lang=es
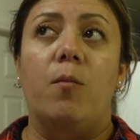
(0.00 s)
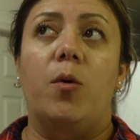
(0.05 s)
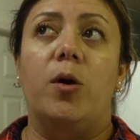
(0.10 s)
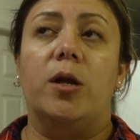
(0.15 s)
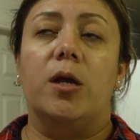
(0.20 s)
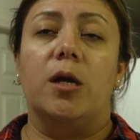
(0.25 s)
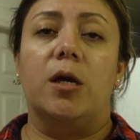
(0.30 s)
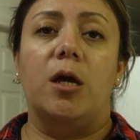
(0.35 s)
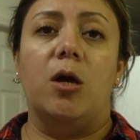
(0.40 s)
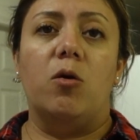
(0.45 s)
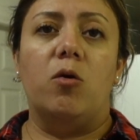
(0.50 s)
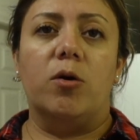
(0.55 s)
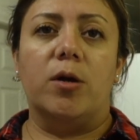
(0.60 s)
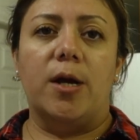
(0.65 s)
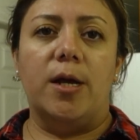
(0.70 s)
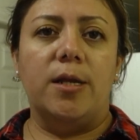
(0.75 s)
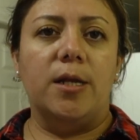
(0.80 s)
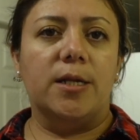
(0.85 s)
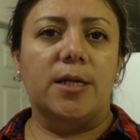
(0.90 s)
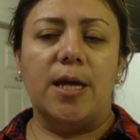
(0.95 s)
Porque quiero
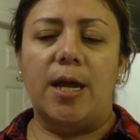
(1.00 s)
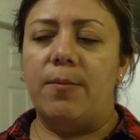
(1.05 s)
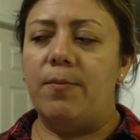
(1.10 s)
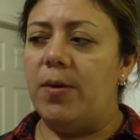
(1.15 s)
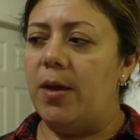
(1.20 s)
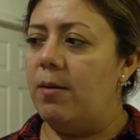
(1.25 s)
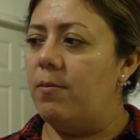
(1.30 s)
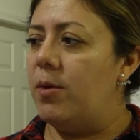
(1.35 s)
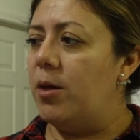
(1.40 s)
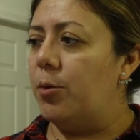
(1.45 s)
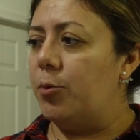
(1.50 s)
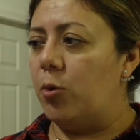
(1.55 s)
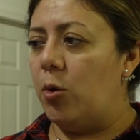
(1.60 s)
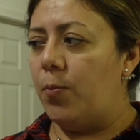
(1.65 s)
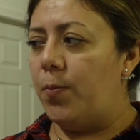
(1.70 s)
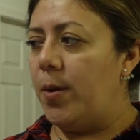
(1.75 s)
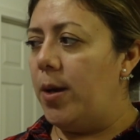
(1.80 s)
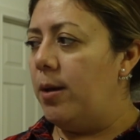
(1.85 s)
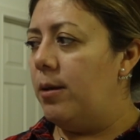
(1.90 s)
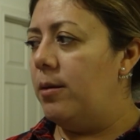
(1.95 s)
organizar bien mi
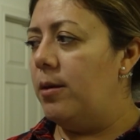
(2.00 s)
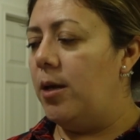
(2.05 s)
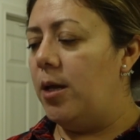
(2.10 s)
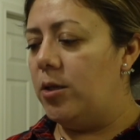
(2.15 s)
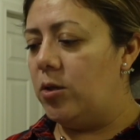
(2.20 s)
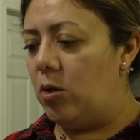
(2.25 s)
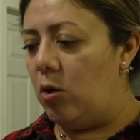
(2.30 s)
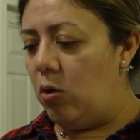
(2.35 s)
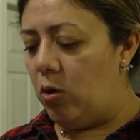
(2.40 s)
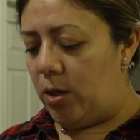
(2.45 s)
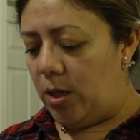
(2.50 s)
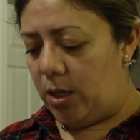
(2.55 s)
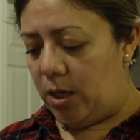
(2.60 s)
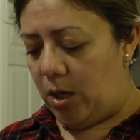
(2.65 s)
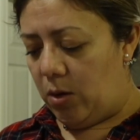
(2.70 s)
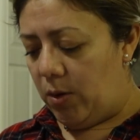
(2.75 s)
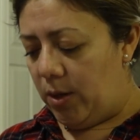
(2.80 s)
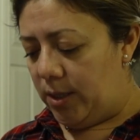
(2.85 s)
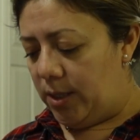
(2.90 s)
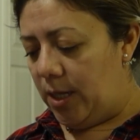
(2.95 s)
ropa. Eso es lo que
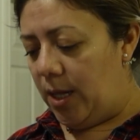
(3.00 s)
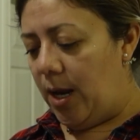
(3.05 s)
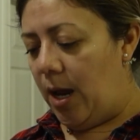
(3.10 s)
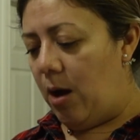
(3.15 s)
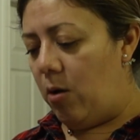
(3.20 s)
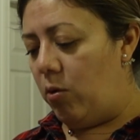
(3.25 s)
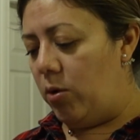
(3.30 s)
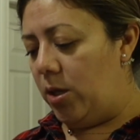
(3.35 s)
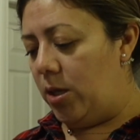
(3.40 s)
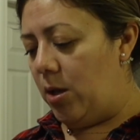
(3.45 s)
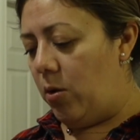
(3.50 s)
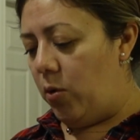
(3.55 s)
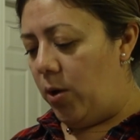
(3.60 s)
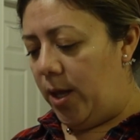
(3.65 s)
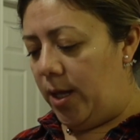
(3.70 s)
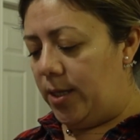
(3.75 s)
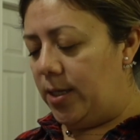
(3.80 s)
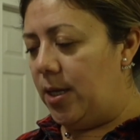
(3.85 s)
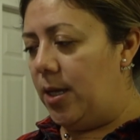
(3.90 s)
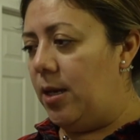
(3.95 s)
quiero hacer. Ahorita
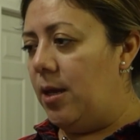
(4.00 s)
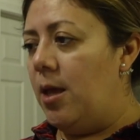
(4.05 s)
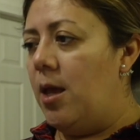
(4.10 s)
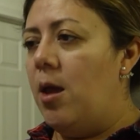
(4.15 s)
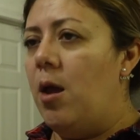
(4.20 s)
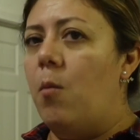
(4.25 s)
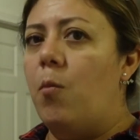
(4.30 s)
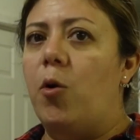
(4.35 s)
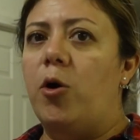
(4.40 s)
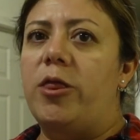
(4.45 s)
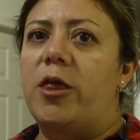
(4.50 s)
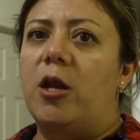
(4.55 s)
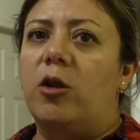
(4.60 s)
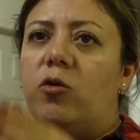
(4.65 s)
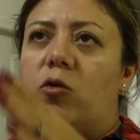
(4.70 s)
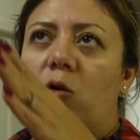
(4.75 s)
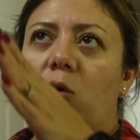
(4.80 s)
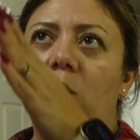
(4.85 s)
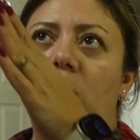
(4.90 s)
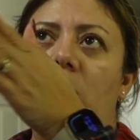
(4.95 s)
voy a hacer,
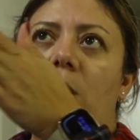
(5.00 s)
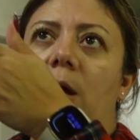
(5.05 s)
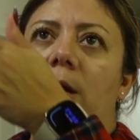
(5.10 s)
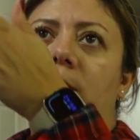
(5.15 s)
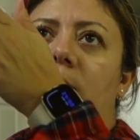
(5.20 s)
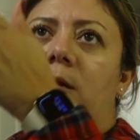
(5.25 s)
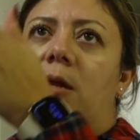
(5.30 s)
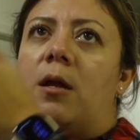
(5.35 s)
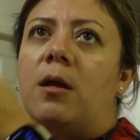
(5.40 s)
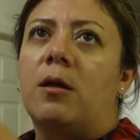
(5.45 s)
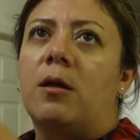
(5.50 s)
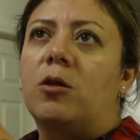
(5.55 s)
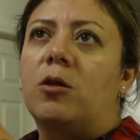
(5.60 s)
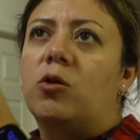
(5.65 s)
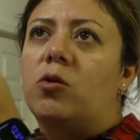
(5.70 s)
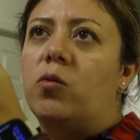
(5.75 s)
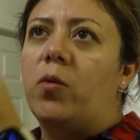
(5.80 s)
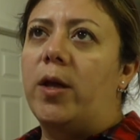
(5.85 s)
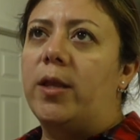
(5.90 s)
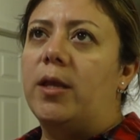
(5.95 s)
poner todas las
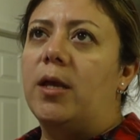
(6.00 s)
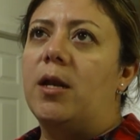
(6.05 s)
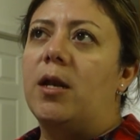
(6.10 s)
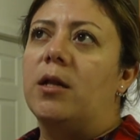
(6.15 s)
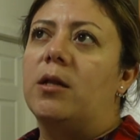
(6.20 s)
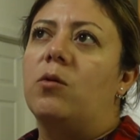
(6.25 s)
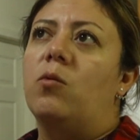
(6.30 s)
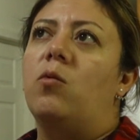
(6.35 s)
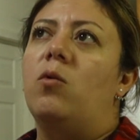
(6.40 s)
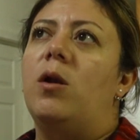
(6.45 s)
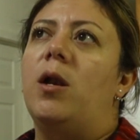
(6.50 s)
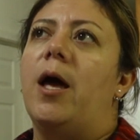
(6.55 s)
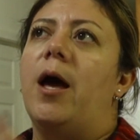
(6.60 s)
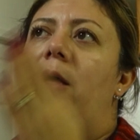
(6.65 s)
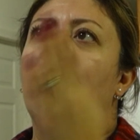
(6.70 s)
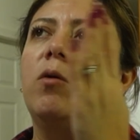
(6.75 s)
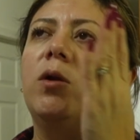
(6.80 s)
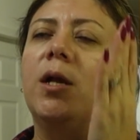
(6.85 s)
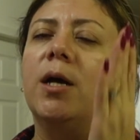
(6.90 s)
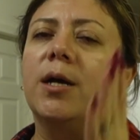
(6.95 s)
suéteres a un
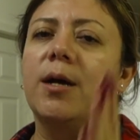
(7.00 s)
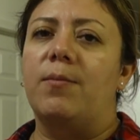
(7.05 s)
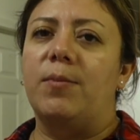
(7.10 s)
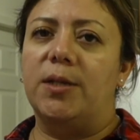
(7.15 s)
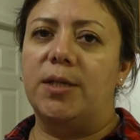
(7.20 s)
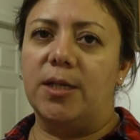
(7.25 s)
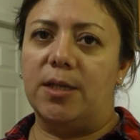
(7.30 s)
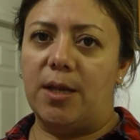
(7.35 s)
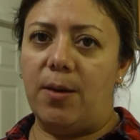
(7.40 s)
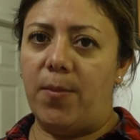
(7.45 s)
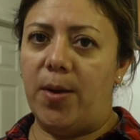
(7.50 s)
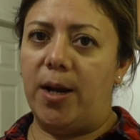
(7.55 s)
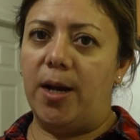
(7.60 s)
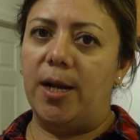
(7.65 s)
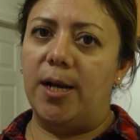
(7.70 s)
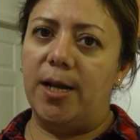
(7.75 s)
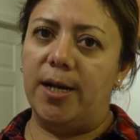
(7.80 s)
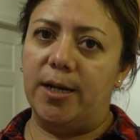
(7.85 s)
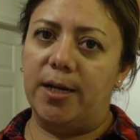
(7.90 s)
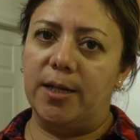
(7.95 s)
lado, las camisetas
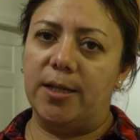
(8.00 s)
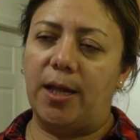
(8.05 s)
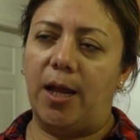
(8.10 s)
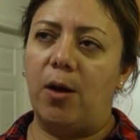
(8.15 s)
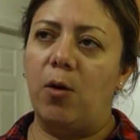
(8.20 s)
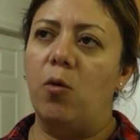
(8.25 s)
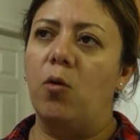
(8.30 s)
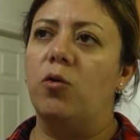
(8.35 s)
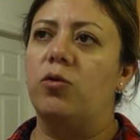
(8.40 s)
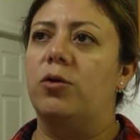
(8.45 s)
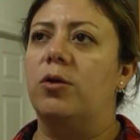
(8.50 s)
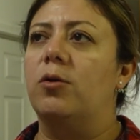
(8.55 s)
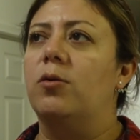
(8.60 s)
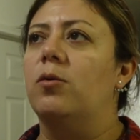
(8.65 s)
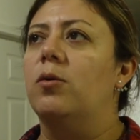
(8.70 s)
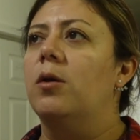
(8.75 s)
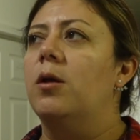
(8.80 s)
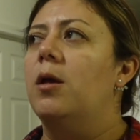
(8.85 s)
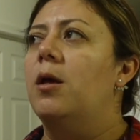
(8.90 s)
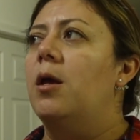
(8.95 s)
manga largas en
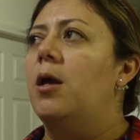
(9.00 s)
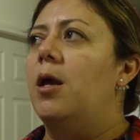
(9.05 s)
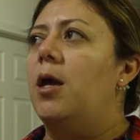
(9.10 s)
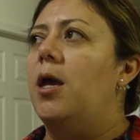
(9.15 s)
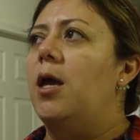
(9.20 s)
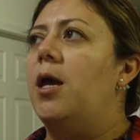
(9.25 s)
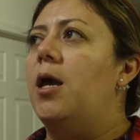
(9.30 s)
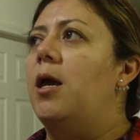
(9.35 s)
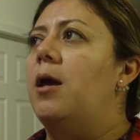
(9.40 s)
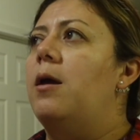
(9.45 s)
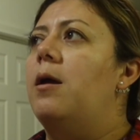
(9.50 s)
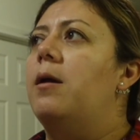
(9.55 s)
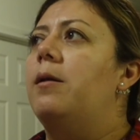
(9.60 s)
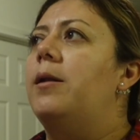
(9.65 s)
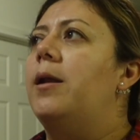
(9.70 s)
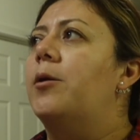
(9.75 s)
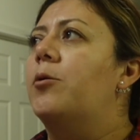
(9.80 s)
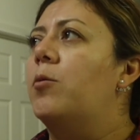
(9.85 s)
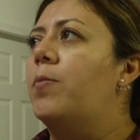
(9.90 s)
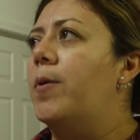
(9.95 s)
otro,
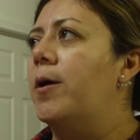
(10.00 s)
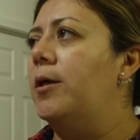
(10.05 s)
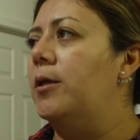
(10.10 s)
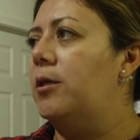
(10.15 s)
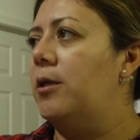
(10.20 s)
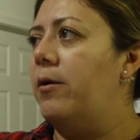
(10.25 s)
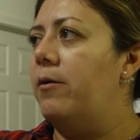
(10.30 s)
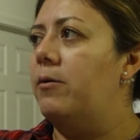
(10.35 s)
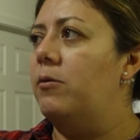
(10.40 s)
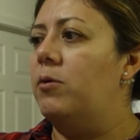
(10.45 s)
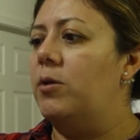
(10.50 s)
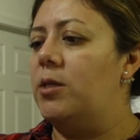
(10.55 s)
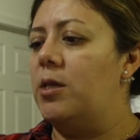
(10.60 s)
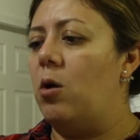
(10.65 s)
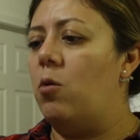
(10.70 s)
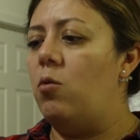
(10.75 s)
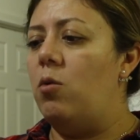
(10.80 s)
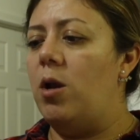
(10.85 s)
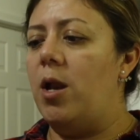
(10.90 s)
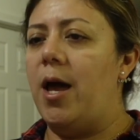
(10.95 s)
eh, la ropa de trabajo
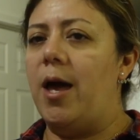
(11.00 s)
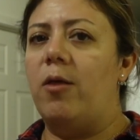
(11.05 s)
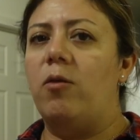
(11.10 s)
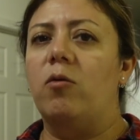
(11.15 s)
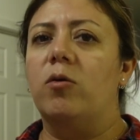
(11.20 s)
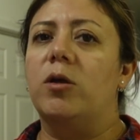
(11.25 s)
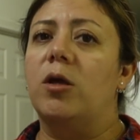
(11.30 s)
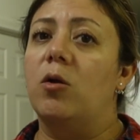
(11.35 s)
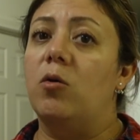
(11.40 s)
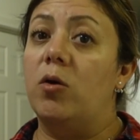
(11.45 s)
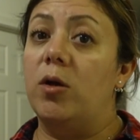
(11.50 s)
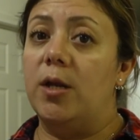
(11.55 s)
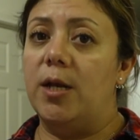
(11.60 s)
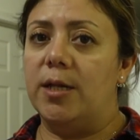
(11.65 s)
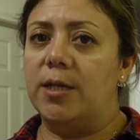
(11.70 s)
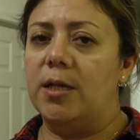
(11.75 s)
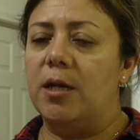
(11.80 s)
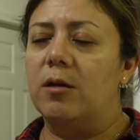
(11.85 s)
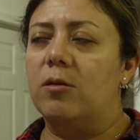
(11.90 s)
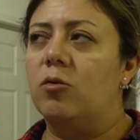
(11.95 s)
a un lado. Quiero
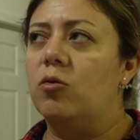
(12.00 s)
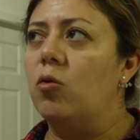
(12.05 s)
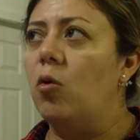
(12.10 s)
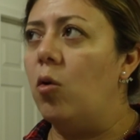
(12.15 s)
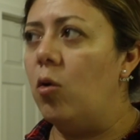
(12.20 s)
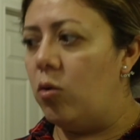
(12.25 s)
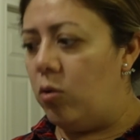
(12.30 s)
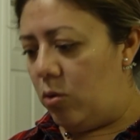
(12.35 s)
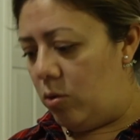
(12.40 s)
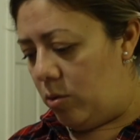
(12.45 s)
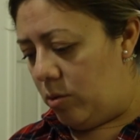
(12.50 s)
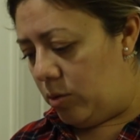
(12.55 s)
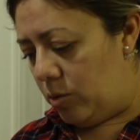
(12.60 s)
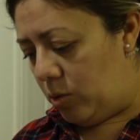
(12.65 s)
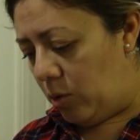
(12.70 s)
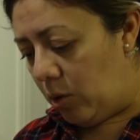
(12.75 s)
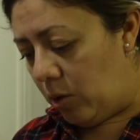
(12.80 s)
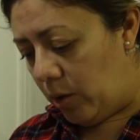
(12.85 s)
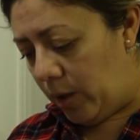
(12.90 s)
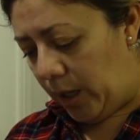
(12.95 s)
ir a hacer todo,
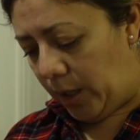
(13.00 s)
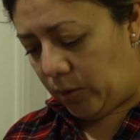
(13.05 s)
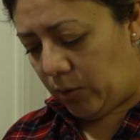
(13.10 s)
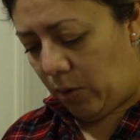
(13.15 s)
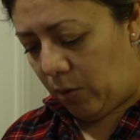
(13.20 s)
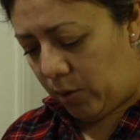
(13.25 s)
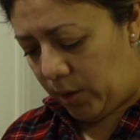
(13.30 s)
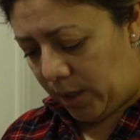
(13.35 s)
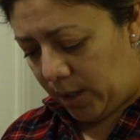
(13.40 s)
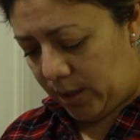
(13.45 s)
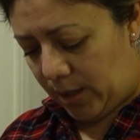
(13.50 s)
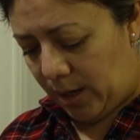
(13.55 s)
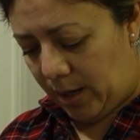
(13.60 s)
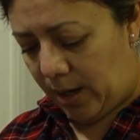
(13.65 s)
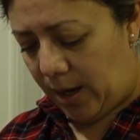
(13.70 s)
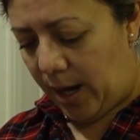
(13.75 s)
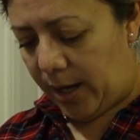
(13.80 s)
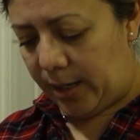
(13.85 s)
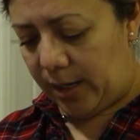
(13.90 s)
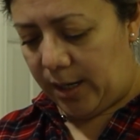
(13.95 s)
todo eso ahorita,
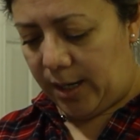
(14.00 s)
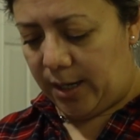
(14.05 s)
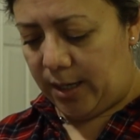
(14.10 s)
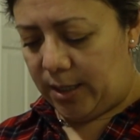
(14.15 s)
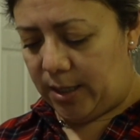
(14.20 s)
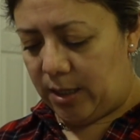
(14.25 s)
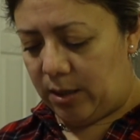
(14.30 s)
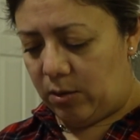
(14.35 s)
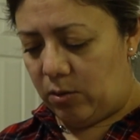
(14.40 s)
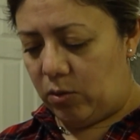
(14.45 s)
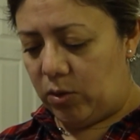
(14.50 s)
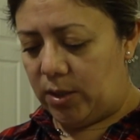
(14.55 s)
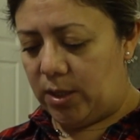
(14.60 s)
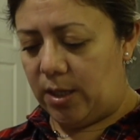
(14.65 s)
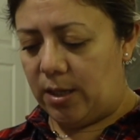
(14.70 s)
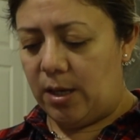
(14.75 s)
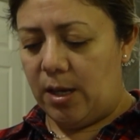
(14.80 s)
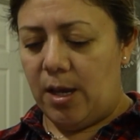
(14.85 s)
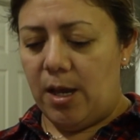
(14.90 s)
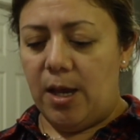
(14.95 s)
arreglar ese
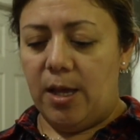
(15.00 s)
closet.